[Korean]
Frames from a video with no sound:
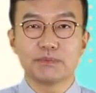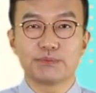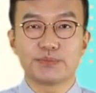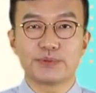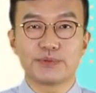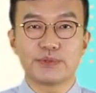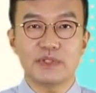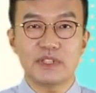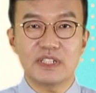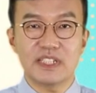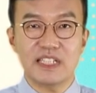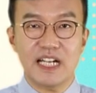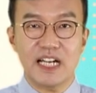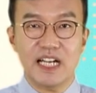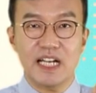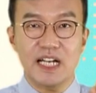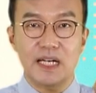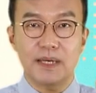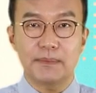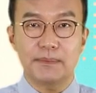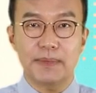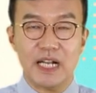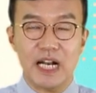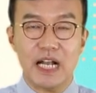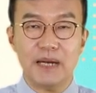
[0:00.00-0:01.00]

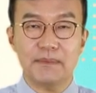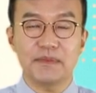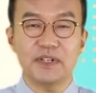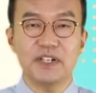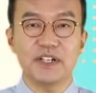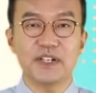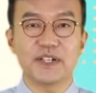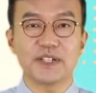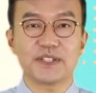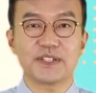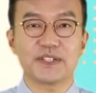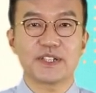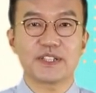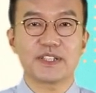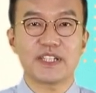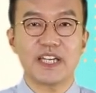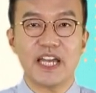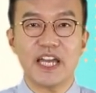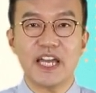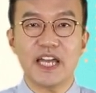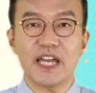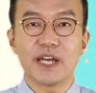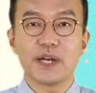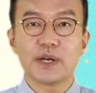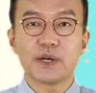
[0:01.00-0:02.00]
불다 바람
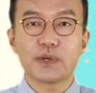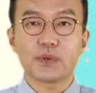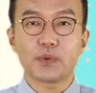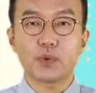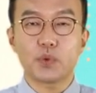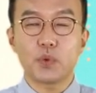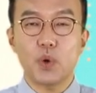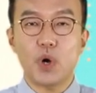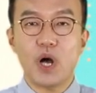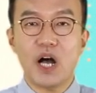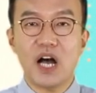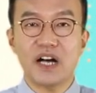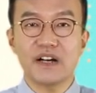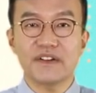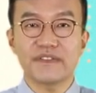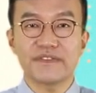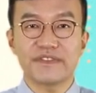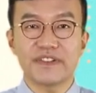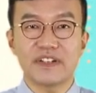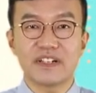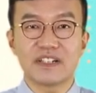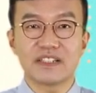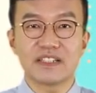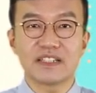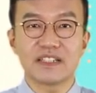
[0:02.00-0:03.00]
어떻게?
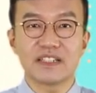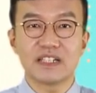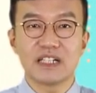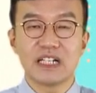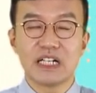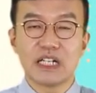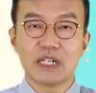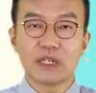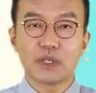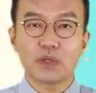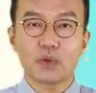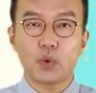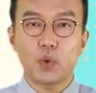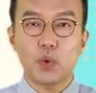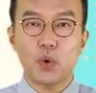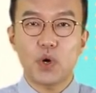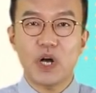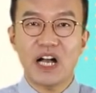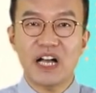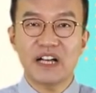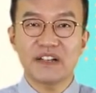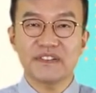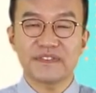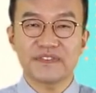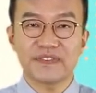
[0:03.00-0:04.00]
꽈펑
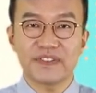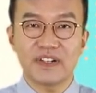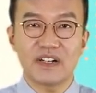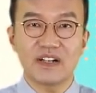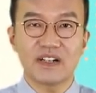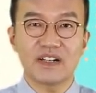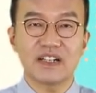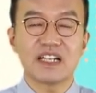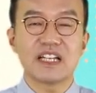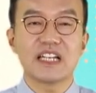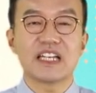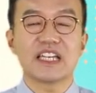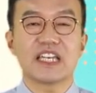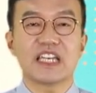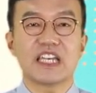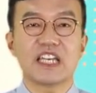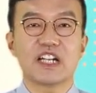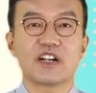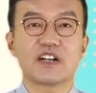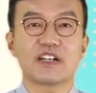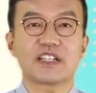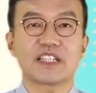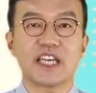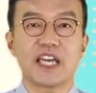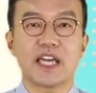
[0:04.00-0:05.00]
刮风
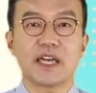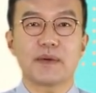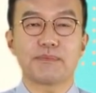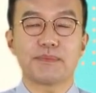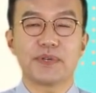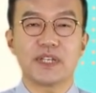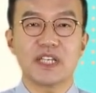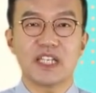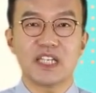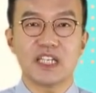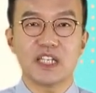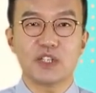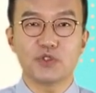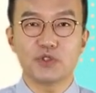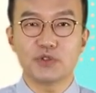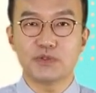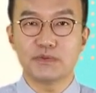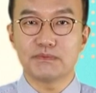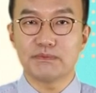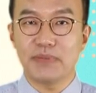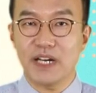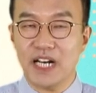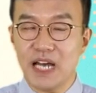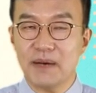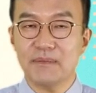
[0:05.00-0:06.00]
이렇게 비,
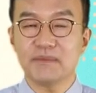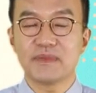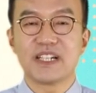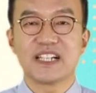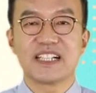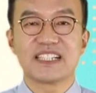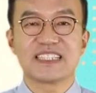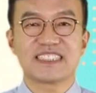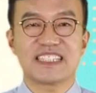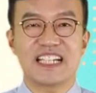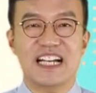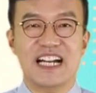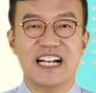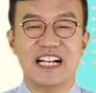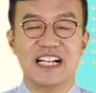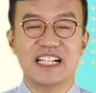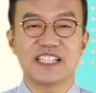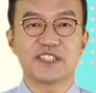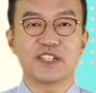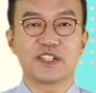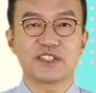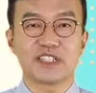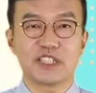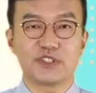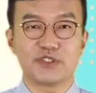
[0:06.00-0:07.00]
눈, 바람
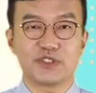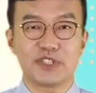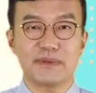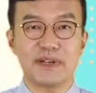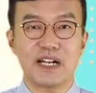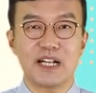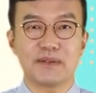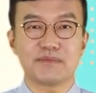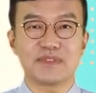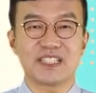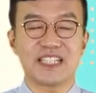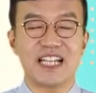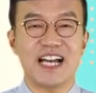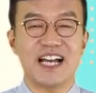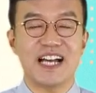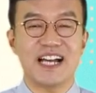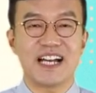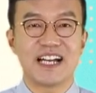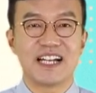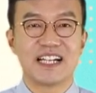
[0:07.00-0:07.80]
잘 정리해 두시 바랍니다.